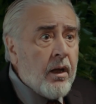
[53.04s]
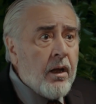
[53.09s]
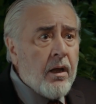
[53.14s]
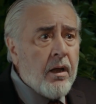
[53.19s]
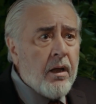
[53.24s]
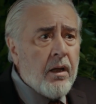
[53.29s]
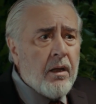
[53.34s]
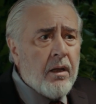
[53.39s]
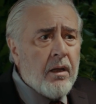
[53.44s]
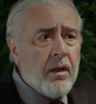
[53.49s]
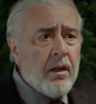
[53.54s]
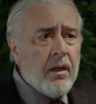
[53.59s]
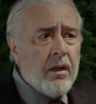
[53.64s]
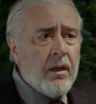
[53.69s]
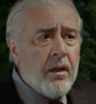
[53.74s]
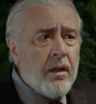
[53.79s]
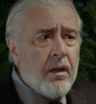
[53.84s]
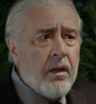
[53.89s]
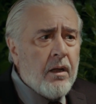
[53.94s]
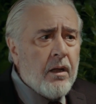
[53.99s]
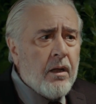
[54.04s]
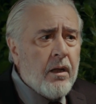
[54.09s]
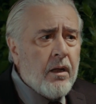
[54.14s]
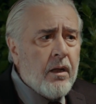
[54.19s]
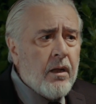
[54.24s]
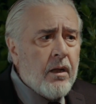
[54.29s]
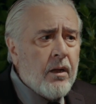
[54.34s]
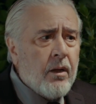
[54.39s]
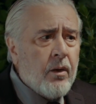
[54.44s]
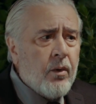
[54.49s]
Ne, nedir o
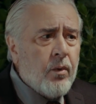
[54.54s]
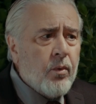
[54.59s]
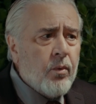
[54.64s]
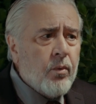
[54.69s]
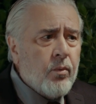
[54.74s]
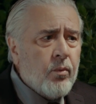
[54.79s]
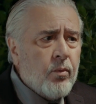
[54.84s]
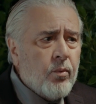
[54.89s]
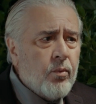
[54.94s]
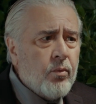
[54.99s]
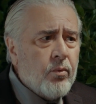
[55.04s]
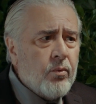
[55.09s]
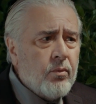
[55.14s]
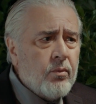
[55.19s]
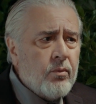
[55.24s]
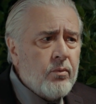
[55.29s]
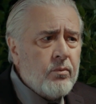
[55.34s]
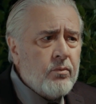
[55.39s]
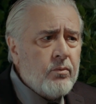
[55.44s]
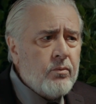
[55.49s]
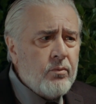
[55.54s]
taksici? O